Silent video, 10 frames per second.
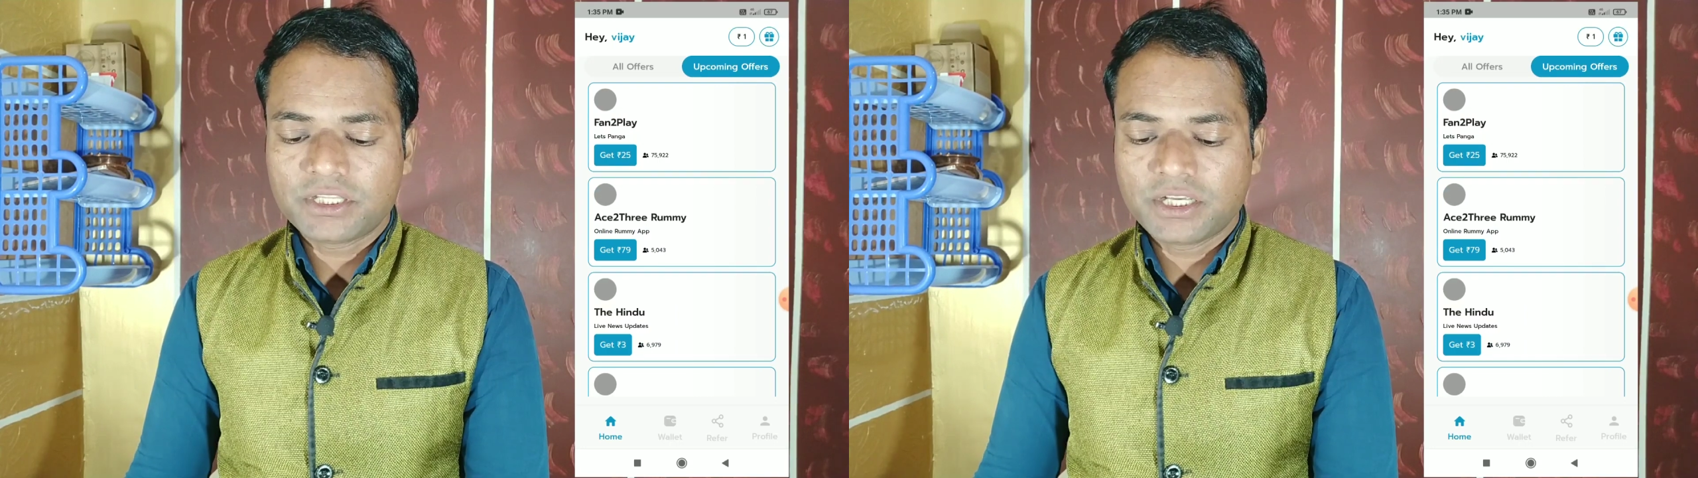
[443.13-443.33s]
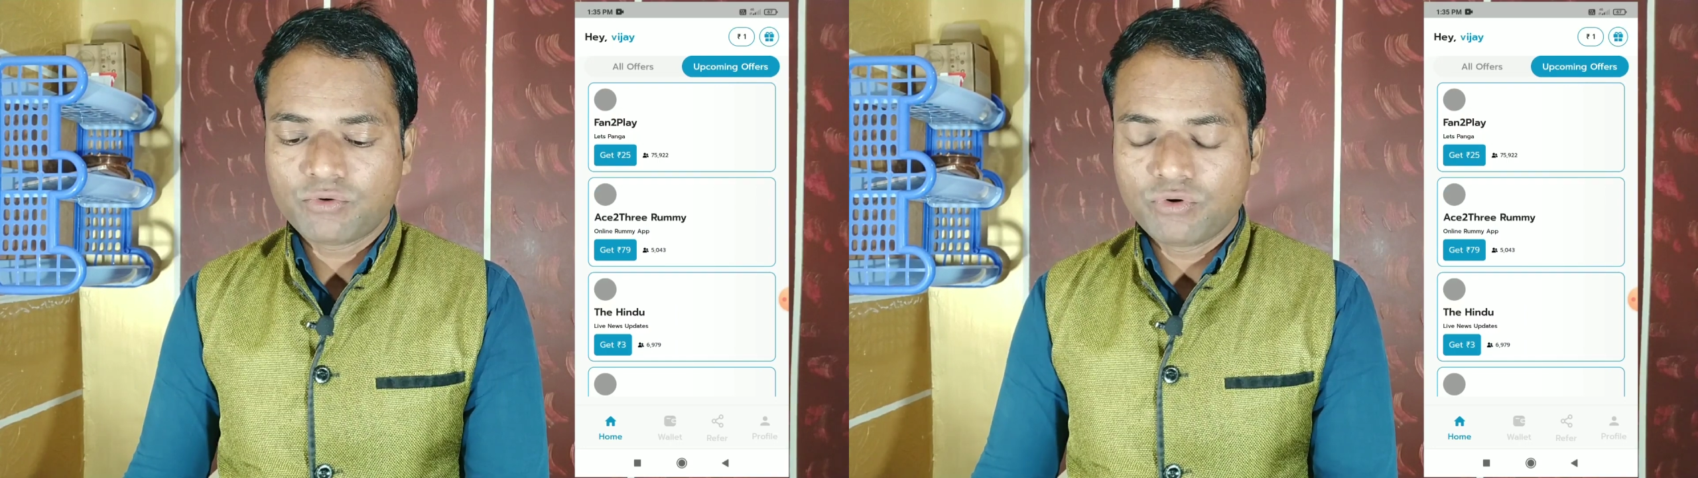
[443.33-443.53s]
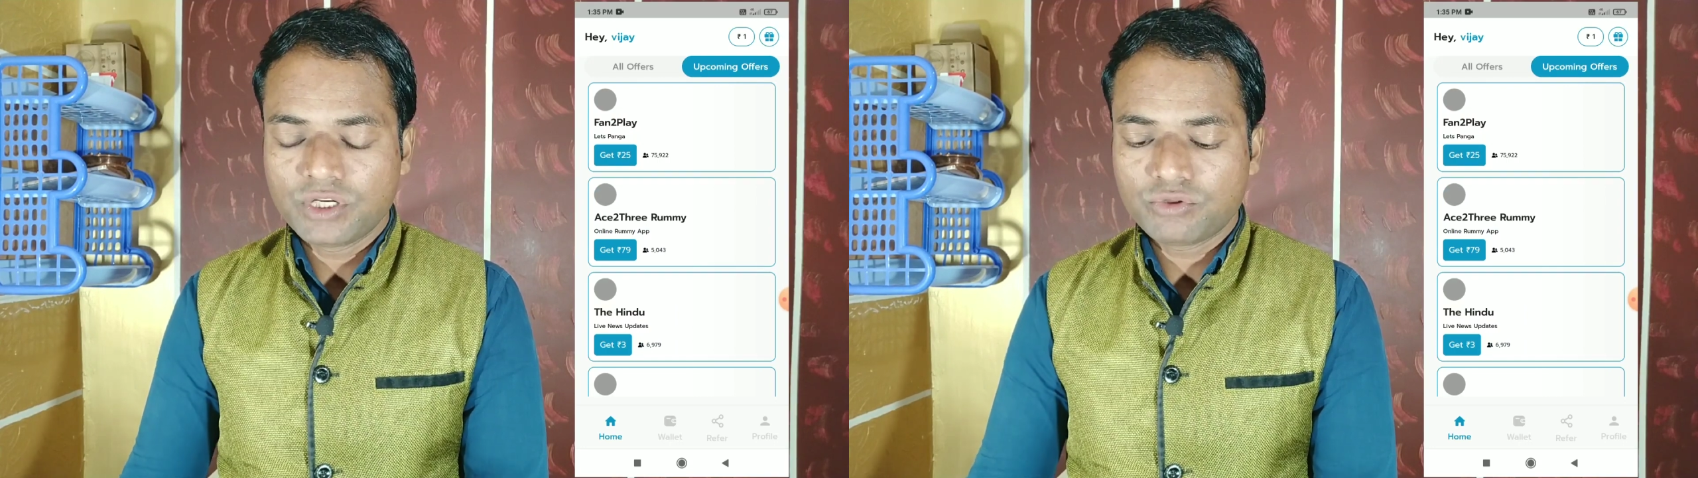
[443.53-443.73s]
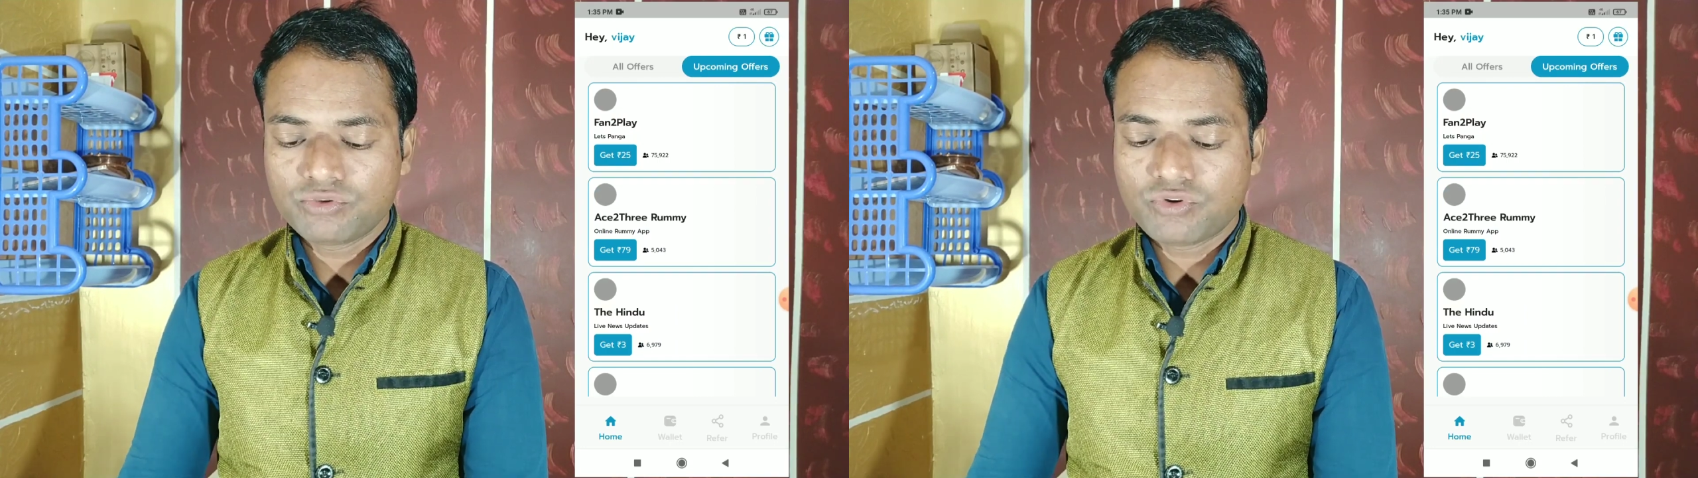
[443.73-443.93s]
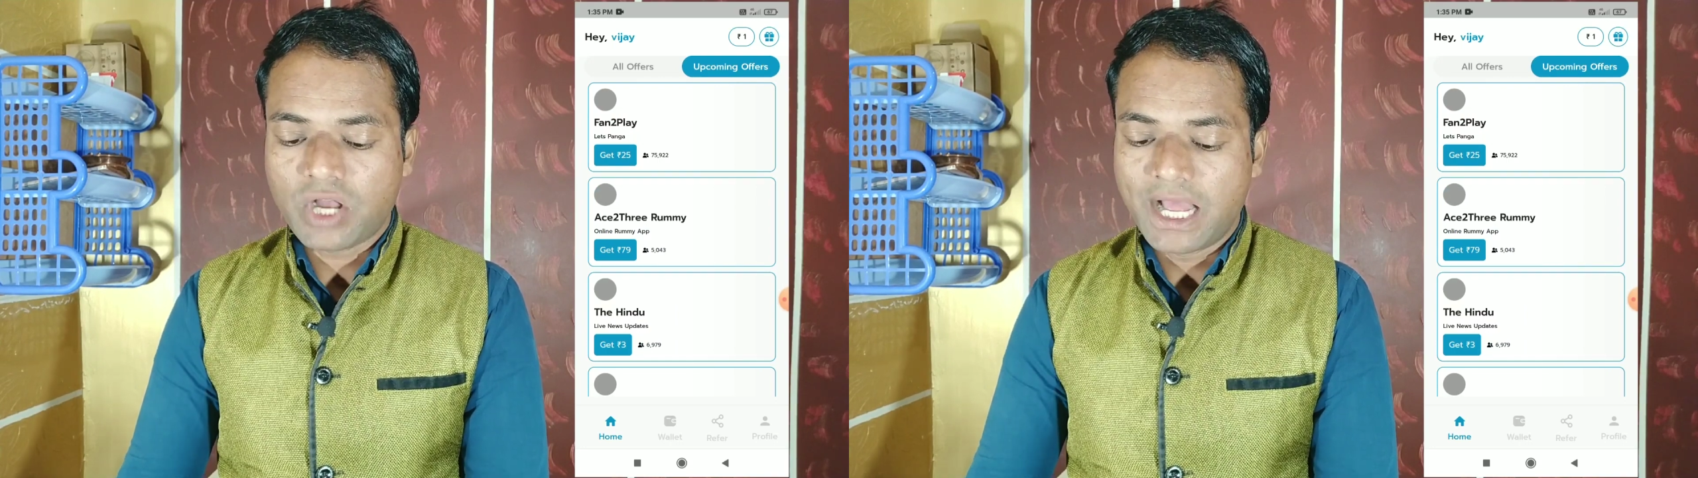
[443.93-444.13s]
देखोगे तो
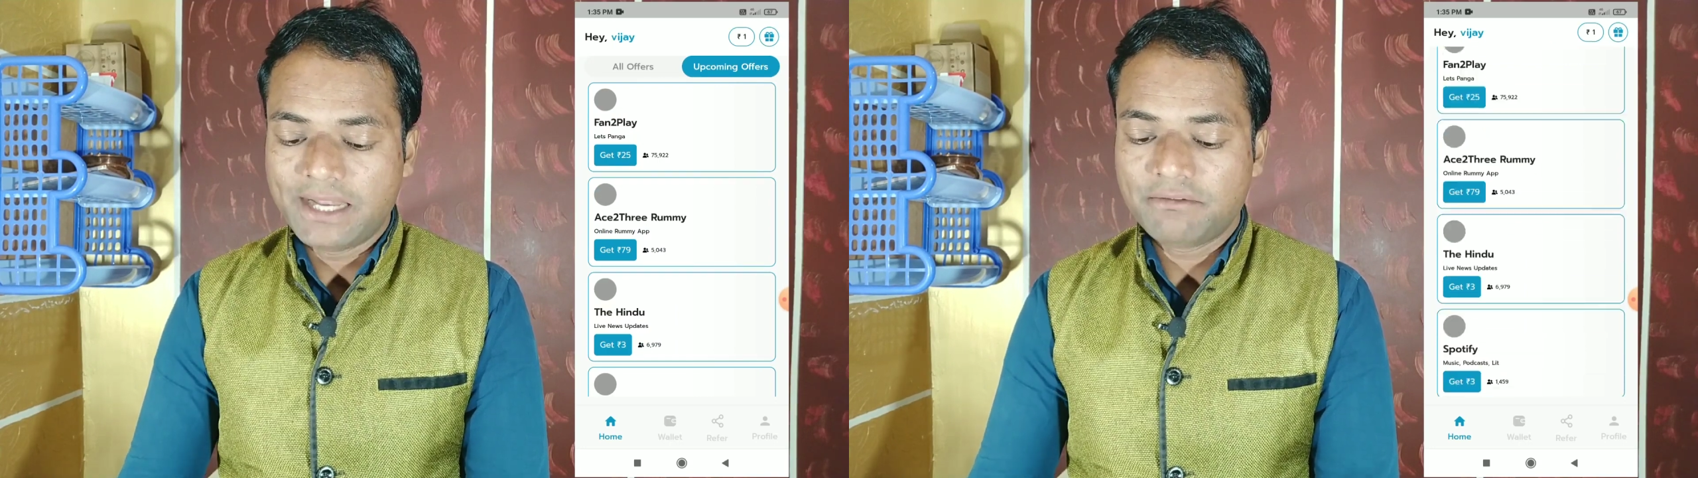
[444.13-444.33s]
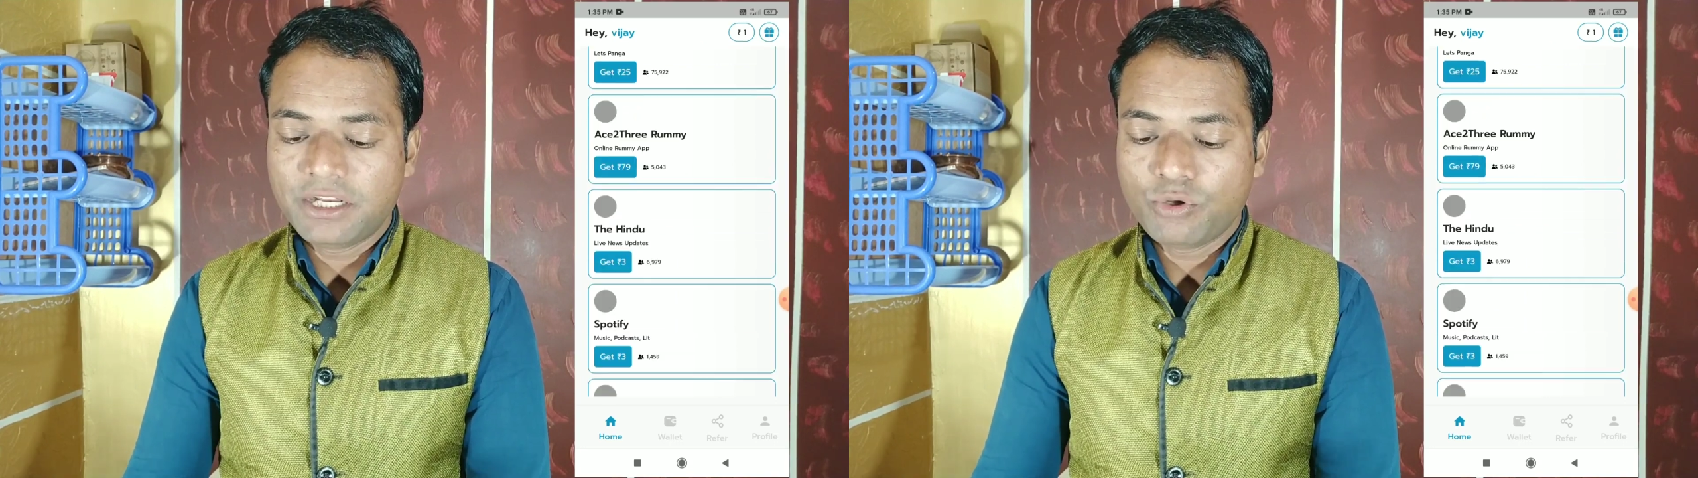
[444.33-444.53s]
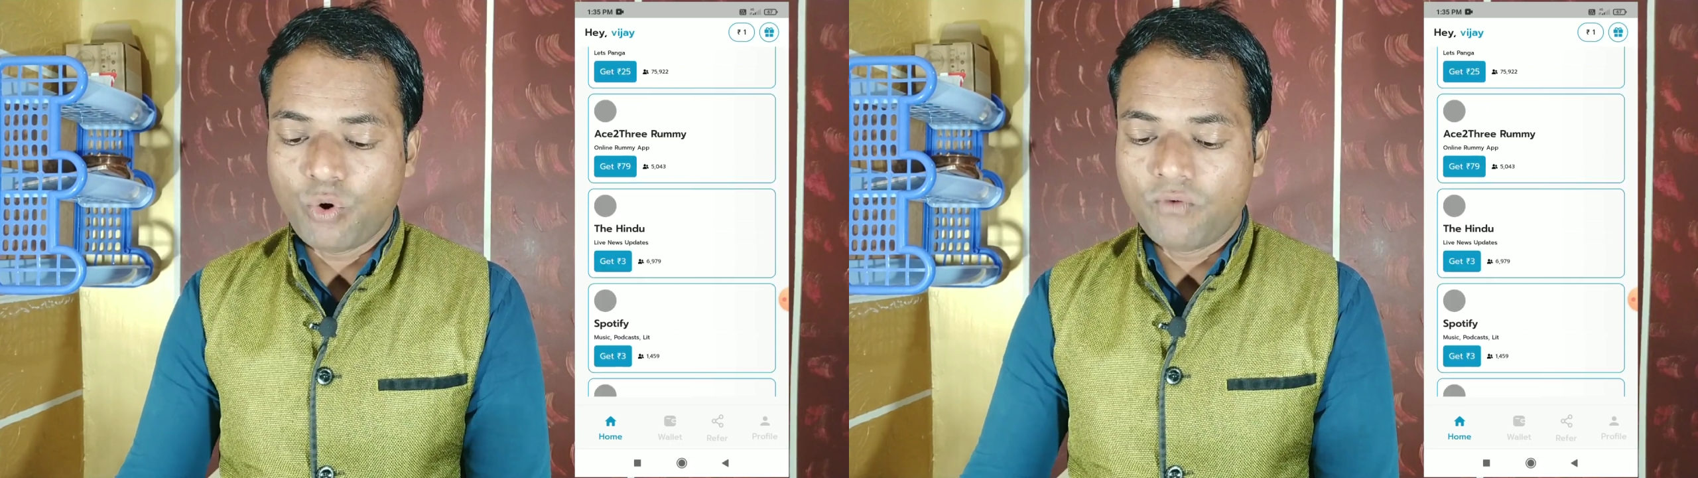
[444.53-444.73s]
जो आने वाले